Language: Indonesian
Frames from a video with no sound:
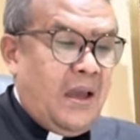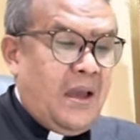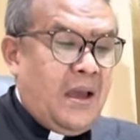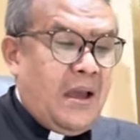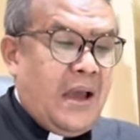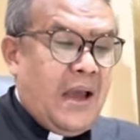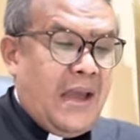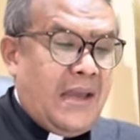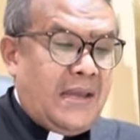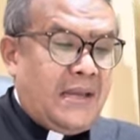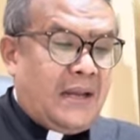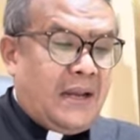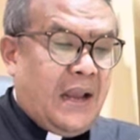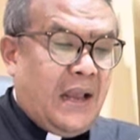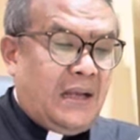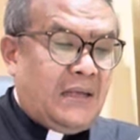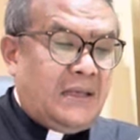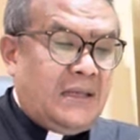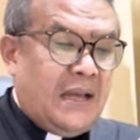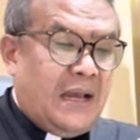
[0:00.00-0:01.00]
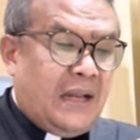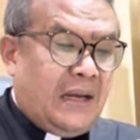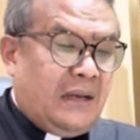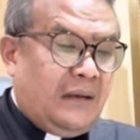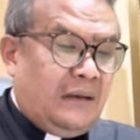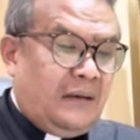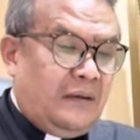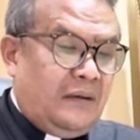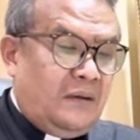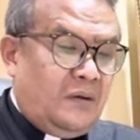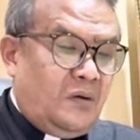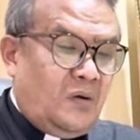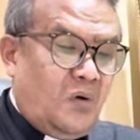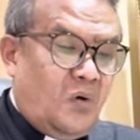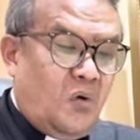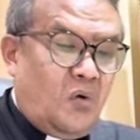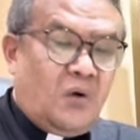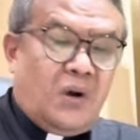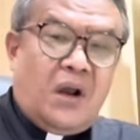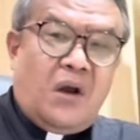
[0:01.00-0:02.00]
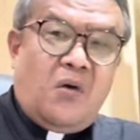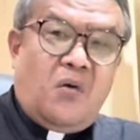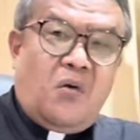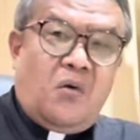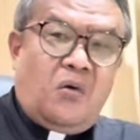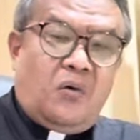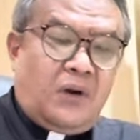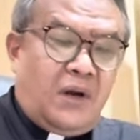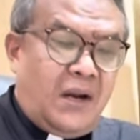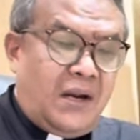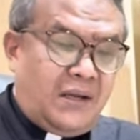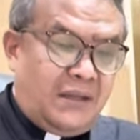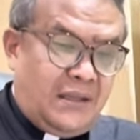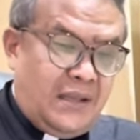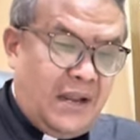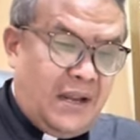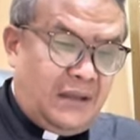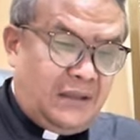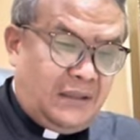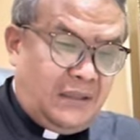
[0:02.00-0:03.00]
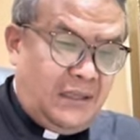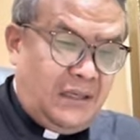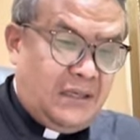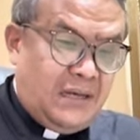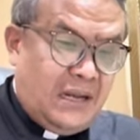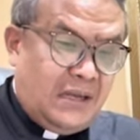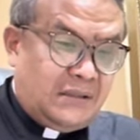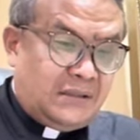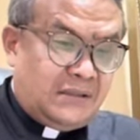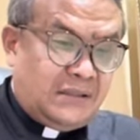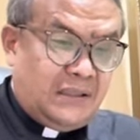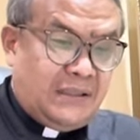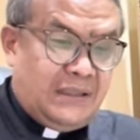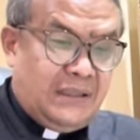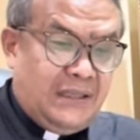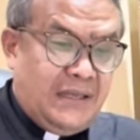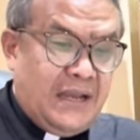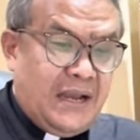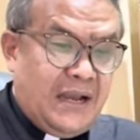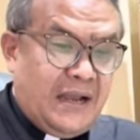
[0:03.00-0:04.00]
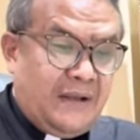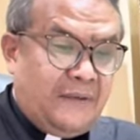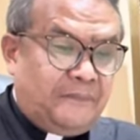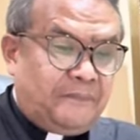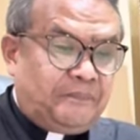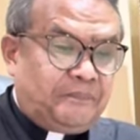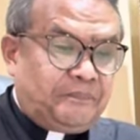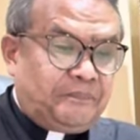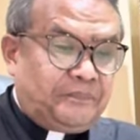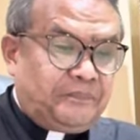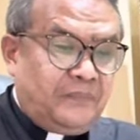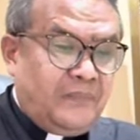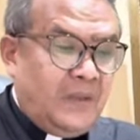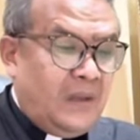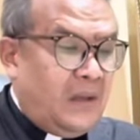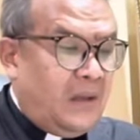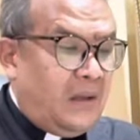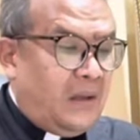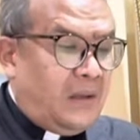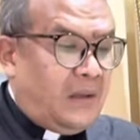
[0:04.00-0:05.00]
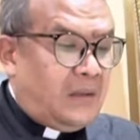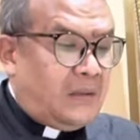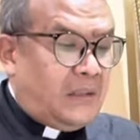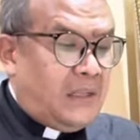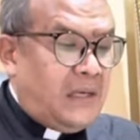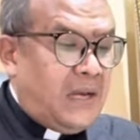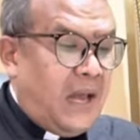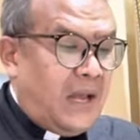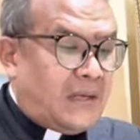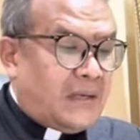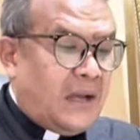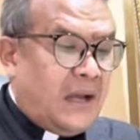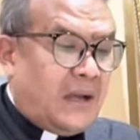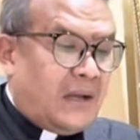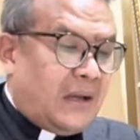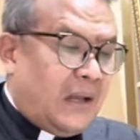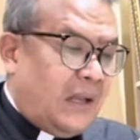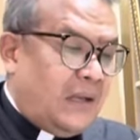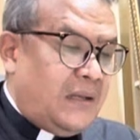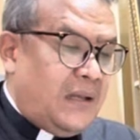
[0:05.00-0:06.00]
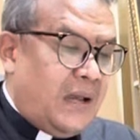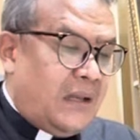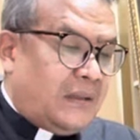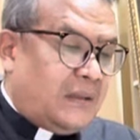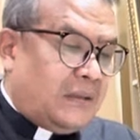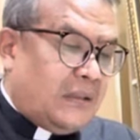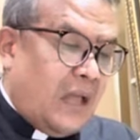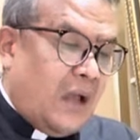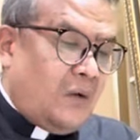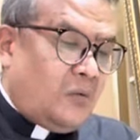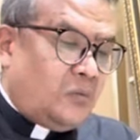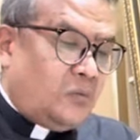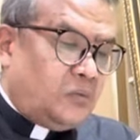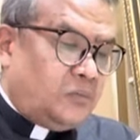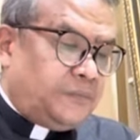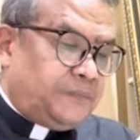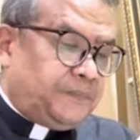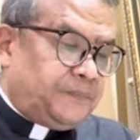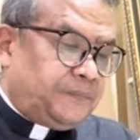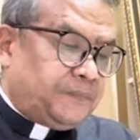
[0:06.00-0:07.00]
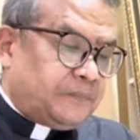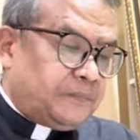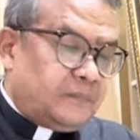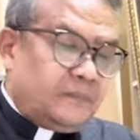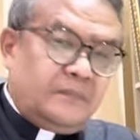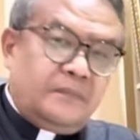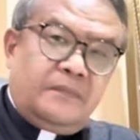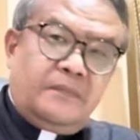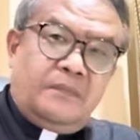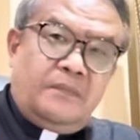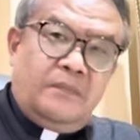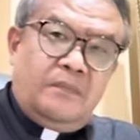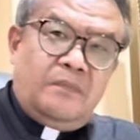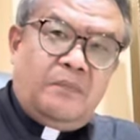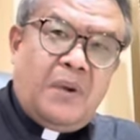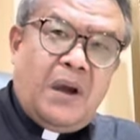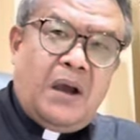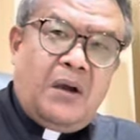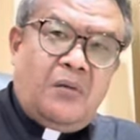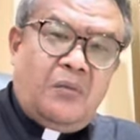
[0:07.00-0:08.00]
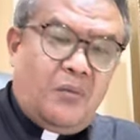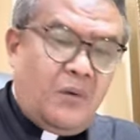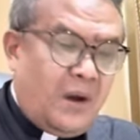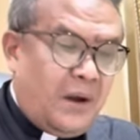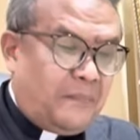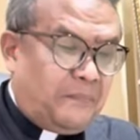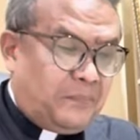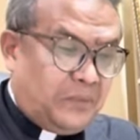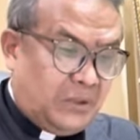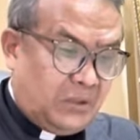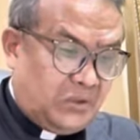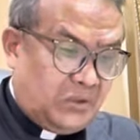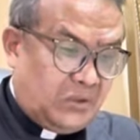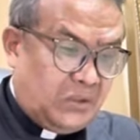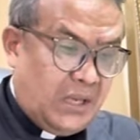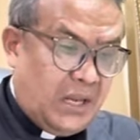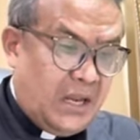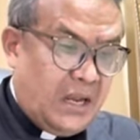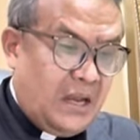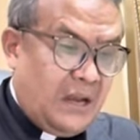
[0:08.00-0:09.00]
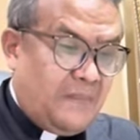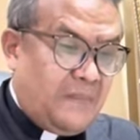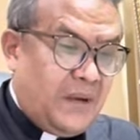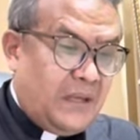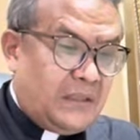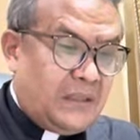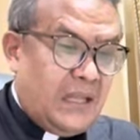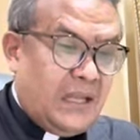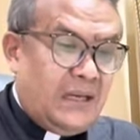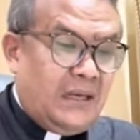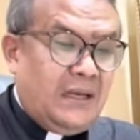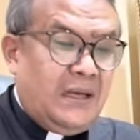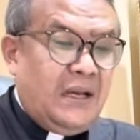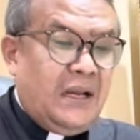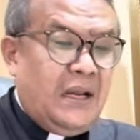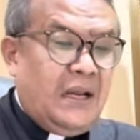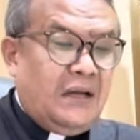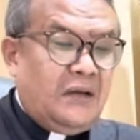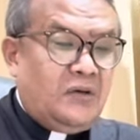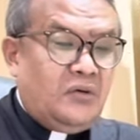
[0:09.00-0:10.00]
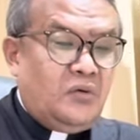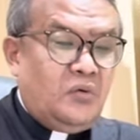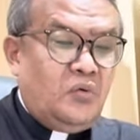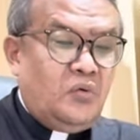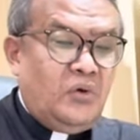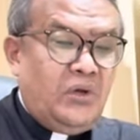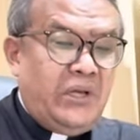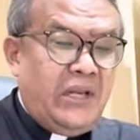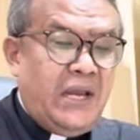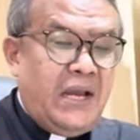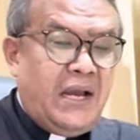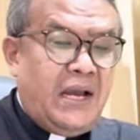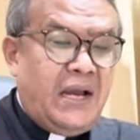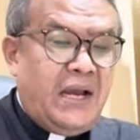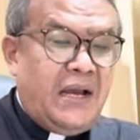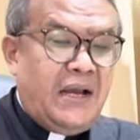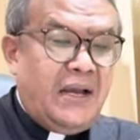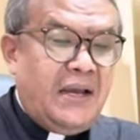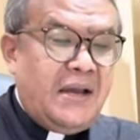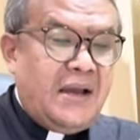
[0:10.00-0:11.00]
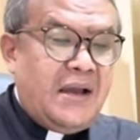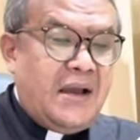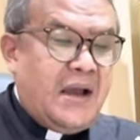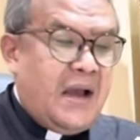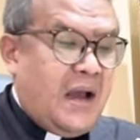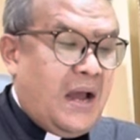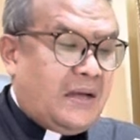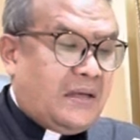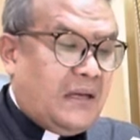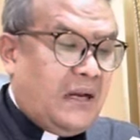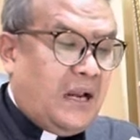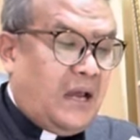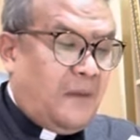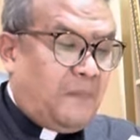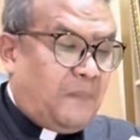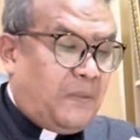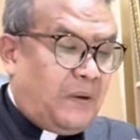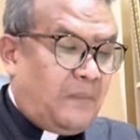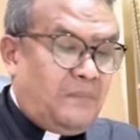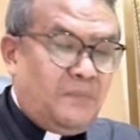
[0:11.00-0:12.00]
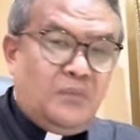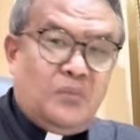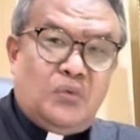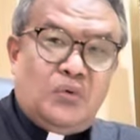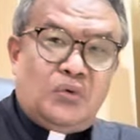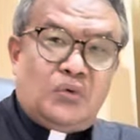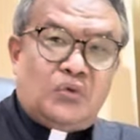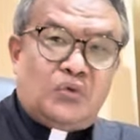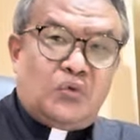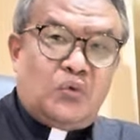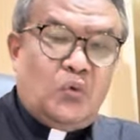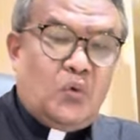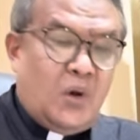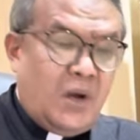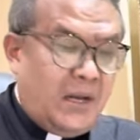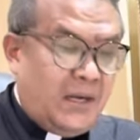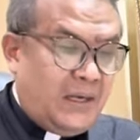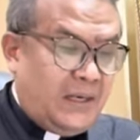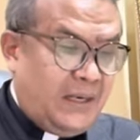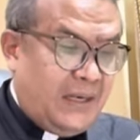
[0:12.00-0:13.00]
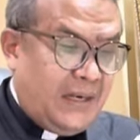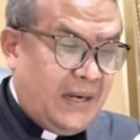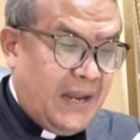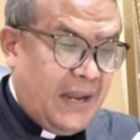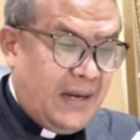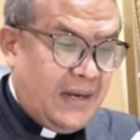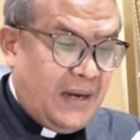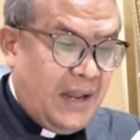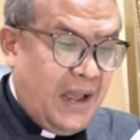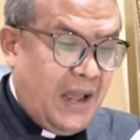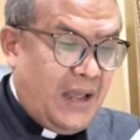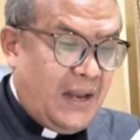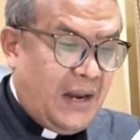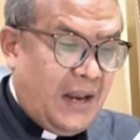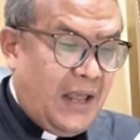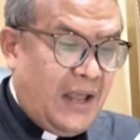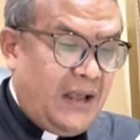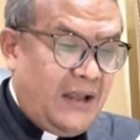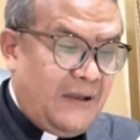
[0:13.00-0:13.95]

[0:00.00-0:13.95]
Hai kalian, orang-orang yang tidak setia, tidakkah kalian tahu bahwa persahabatan dengan dunia adalah permusuhan dengan Allah?